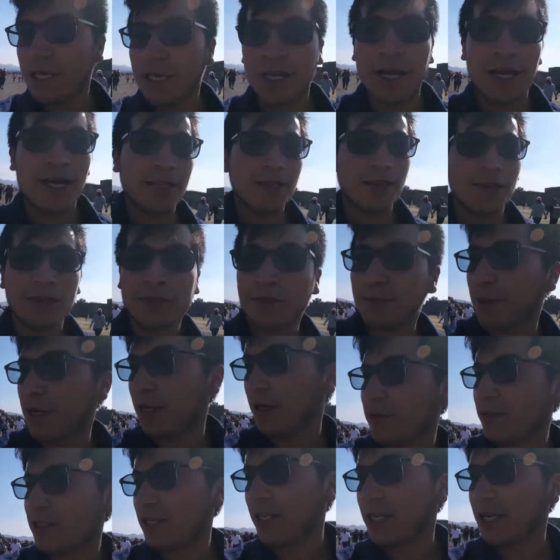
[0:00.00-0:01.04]
hay todos para
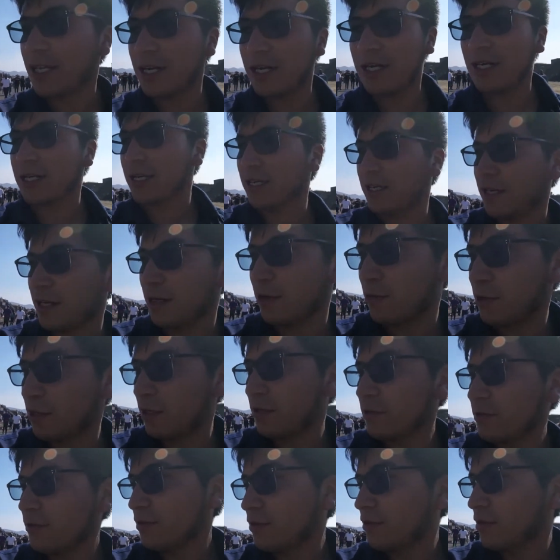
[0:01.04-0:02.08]
los que quieran aquí
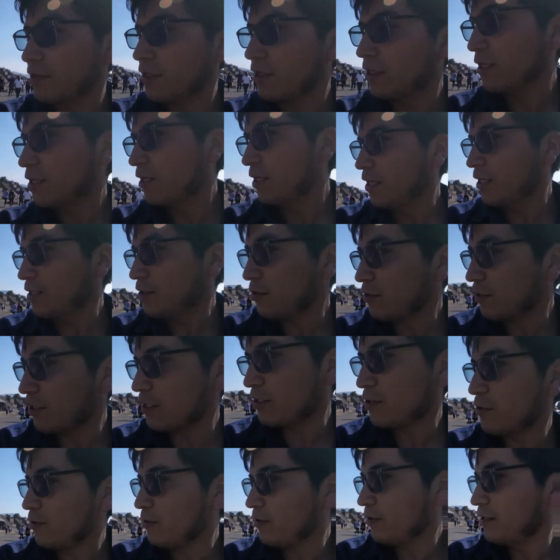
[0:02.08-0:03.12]
recuerdos. ¿Esos qué
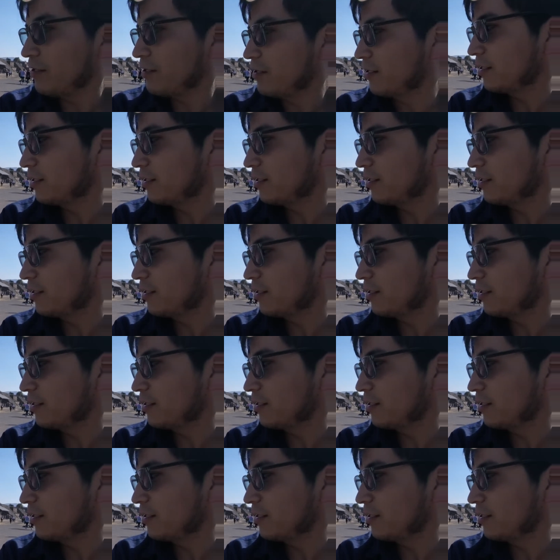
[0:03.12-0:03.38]
son?